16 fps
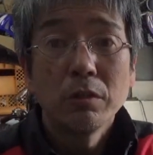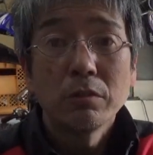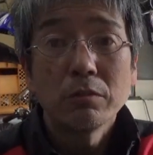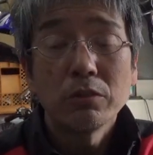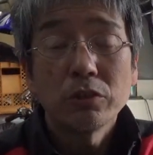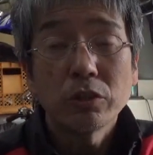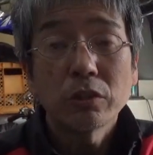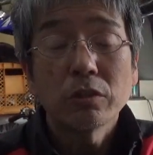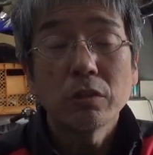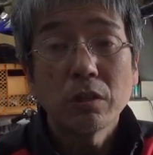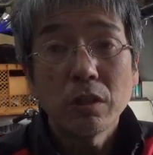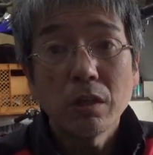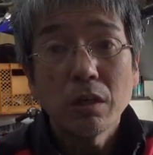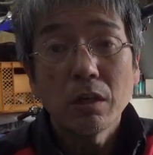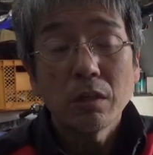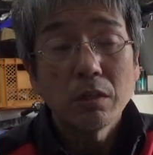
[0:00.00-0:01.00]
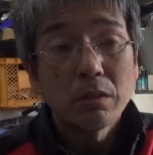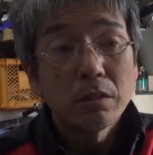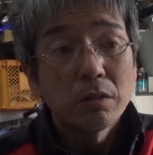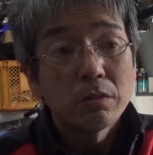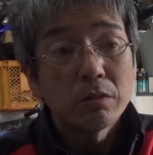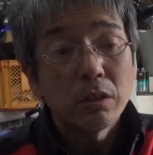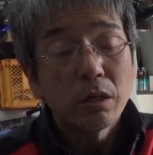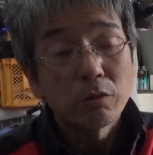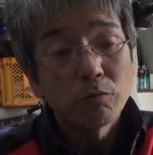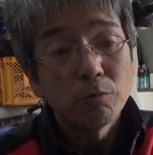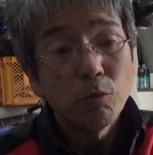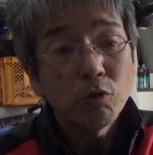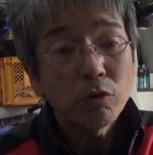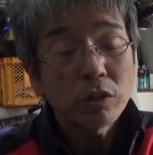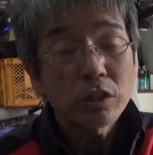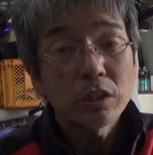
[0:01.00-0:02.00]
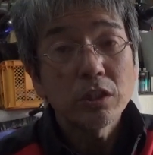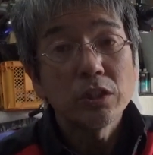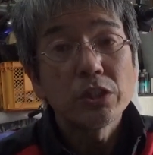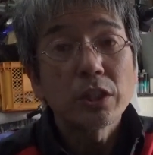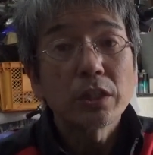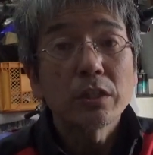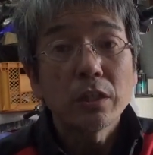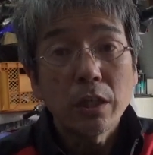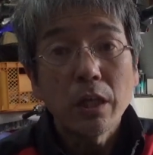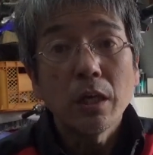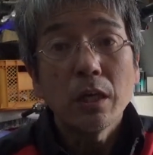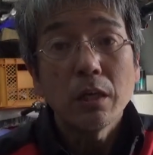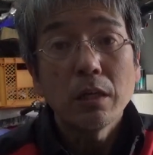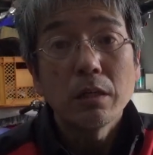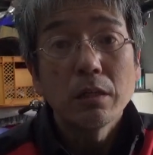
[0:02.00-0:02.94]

にしたってねいやあのモンキーにしたって